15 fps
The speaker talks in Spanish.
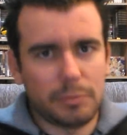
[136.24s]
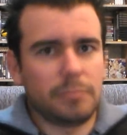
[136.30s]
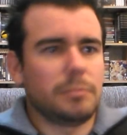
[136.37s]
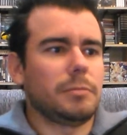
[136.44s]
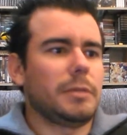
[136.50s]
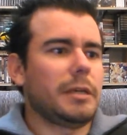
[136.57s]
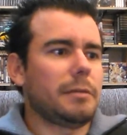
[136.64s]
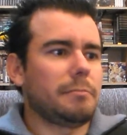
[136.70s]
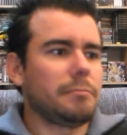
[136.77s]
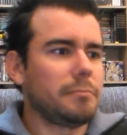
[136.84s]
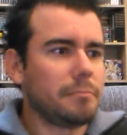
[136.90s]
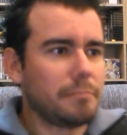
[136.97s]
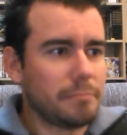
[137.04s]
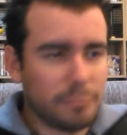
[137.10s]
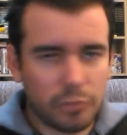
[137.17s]
Eh,
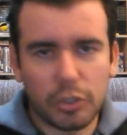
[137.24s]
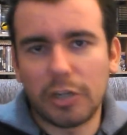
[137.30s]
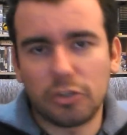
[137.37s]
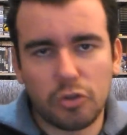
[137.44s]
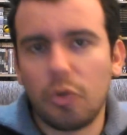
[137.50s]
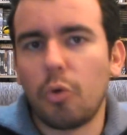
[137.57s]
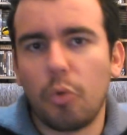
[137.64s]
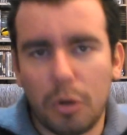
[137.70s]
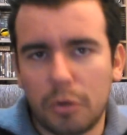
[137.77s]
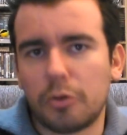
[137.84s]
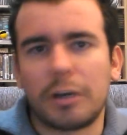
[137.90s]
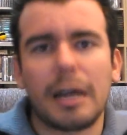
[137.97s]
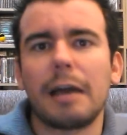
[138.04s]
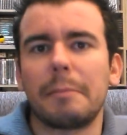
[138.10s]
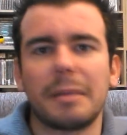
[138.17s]
eh, o sea, son juegos
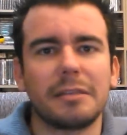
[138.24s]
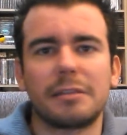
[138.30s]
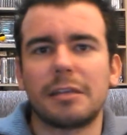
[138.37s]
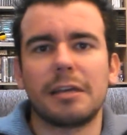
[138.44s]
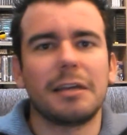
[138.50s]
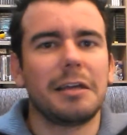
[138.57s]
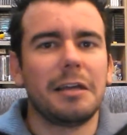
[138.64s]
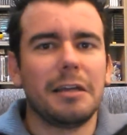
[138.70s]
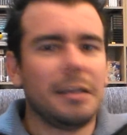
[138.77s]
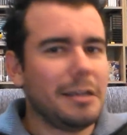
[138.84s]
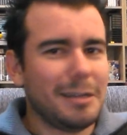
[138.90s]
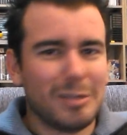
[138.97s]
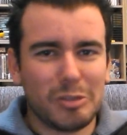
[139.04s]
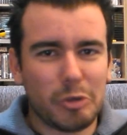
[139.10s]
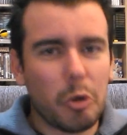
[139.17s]
realmente
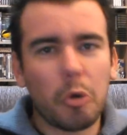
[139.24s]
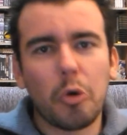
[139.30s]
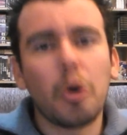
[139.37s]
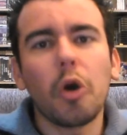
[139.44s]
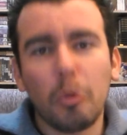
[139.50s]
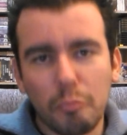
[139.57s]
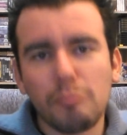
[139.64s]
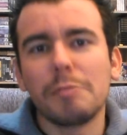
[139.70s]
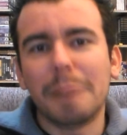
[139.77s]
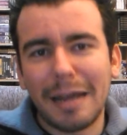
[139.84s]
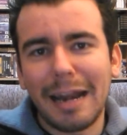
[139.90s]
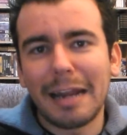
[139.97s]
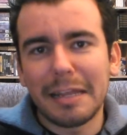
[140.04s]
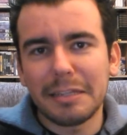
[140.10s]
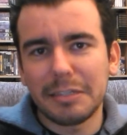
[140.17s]
son juegos con muy
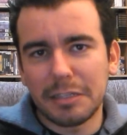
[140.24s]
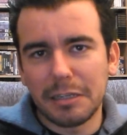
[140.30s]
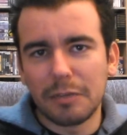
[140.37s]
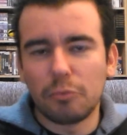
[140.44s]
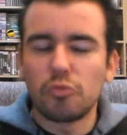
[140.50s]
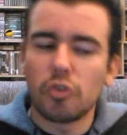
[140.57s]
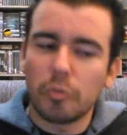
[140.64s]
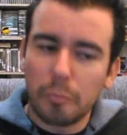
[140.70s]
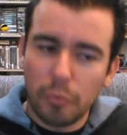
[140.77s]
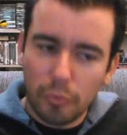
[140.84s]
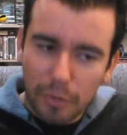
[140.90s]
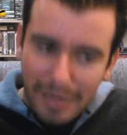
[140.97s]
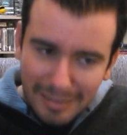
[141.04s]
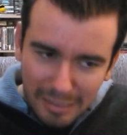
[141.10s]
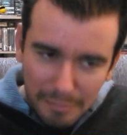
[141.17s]
mala leche, unos por
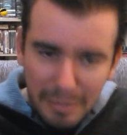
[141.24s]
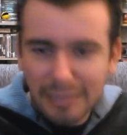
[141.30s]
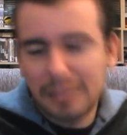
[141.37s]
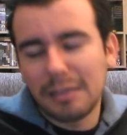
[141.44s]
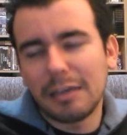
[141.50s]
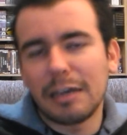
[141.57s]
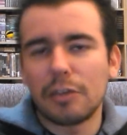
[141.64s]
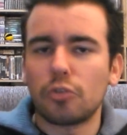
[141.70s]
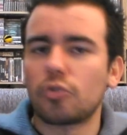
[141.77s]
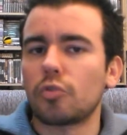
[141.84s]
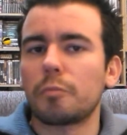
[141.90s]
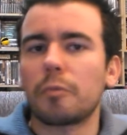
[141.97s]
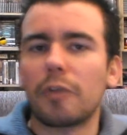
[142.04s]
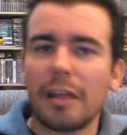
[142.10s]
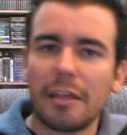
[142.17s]
la temática y otros
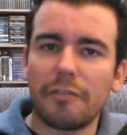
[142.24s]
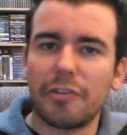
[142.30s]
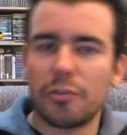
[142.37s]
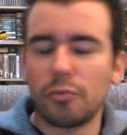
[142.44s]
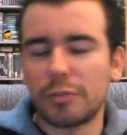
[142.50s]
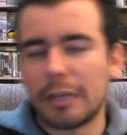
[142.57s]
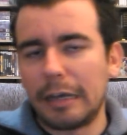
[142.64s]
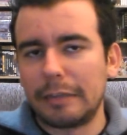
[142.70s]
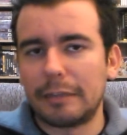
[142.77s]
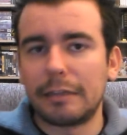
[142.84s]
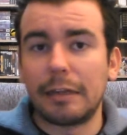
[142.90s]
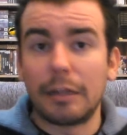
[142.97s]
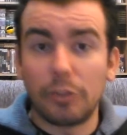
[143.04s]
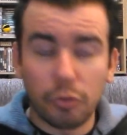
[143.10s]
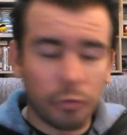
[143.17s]
por la dificultad que
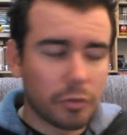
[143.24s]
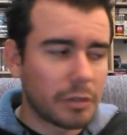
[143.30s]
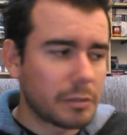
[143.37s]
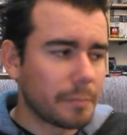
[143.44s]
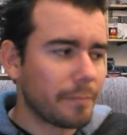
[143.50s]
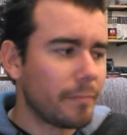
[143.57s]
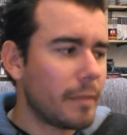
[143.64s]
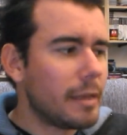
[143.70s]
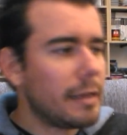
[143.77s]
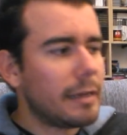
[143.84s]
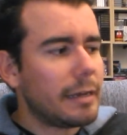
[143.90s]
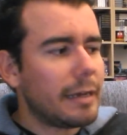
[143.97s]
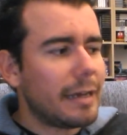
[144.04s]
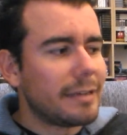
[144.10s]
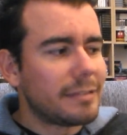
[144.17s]
tienen. Entonces,
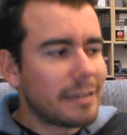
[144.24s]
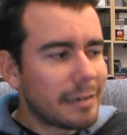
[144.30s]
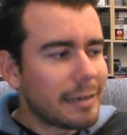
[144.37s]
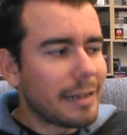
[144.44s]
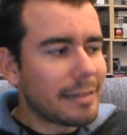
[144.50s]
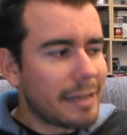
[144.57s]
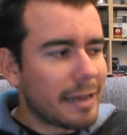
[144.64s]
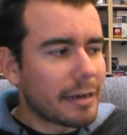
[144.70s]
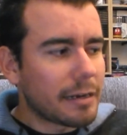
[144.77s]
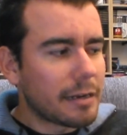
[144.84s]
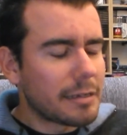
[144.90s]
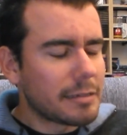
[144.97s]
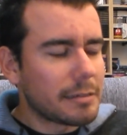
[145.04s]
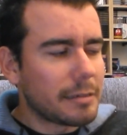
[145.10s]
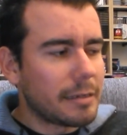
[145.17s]
Eternal
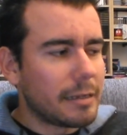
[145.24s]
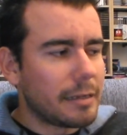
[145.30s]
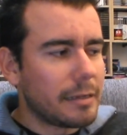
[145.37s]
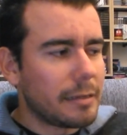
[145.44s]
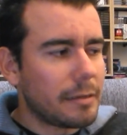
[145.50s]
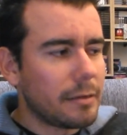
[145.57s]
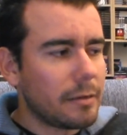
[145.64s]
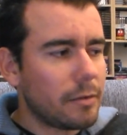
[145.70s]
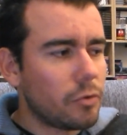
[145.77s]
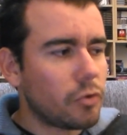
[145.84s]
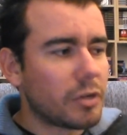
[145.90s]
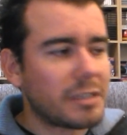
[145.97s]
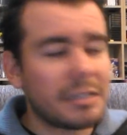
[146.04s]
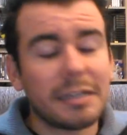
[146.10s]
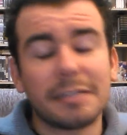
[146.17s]
Darkness, eh, lo
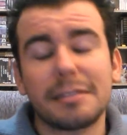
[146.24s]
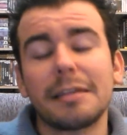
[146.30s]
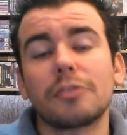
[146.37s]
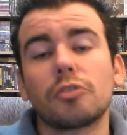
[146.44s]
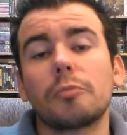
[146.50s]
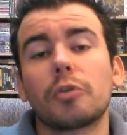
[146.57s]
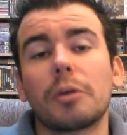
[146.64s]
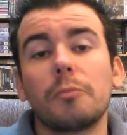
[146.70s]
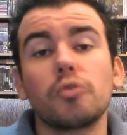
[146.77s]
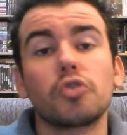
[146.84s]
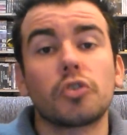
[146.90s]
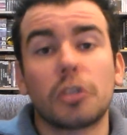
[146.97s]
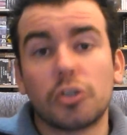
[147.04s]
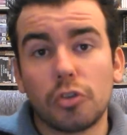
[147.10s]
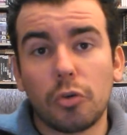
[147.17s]
que sí es cierto, porque
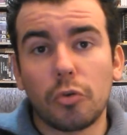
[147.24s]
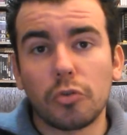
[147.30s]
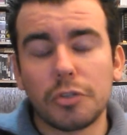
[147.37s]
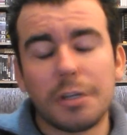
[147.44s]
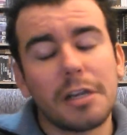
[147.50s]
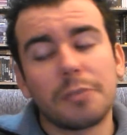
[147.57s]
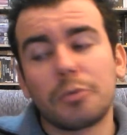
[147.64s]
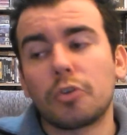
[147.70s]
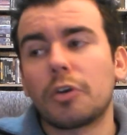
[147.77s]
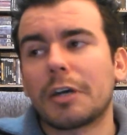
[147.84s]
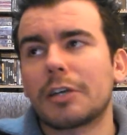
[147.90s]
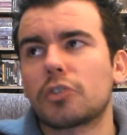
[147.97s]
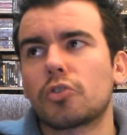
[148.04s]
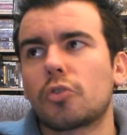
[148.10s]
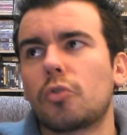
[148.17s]
muchos de estos juegos diréis, bueno, es
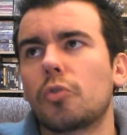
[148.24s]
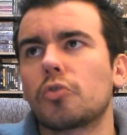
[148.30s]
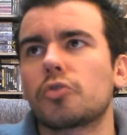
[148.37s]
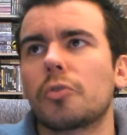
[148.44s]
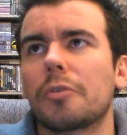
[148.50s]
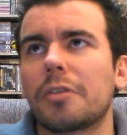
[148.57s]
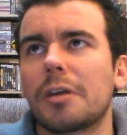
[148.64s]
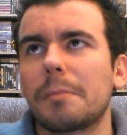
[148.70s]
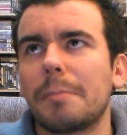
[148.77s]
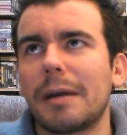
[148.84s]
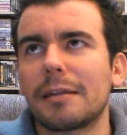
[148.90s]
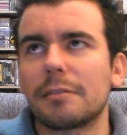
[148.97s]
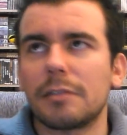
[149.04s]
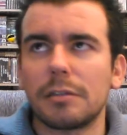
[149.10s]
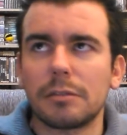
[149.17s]
que estos juegos son third
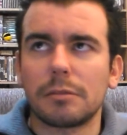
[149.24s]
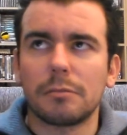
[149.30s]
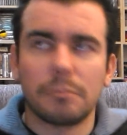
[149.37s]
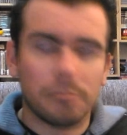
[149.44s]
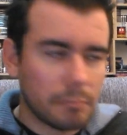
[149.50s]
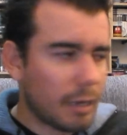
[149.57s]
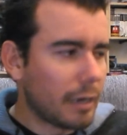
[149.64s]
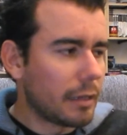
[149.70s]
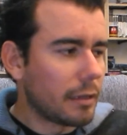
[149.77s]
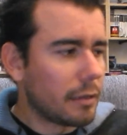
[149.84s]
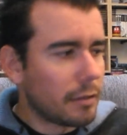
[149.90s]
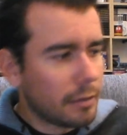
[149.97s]
parties, ¿vale?